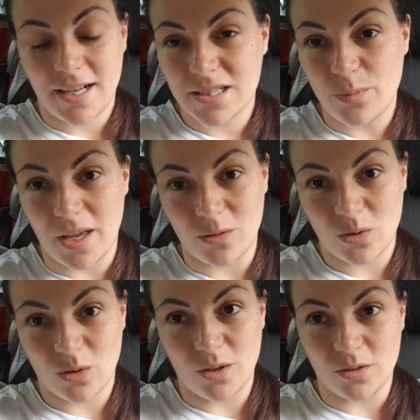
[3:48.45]

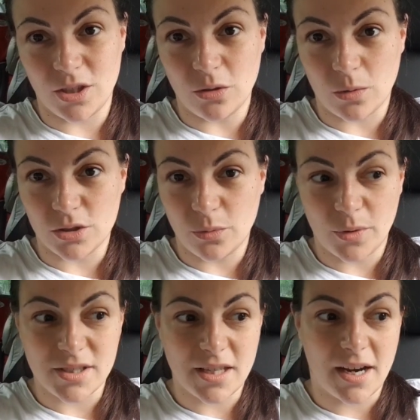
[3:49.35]
aspetto e lo dico quando
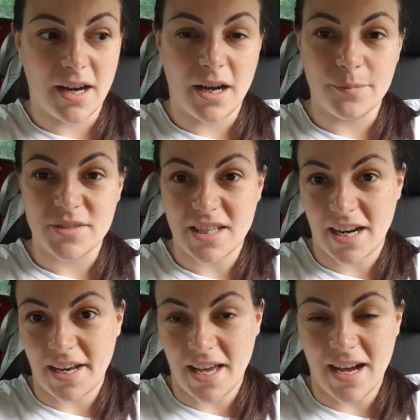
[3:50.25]
poi sarà,
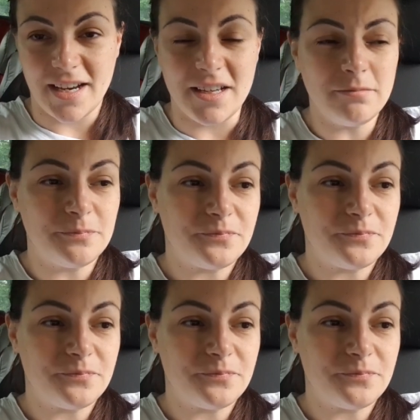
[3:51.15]
sarà reale.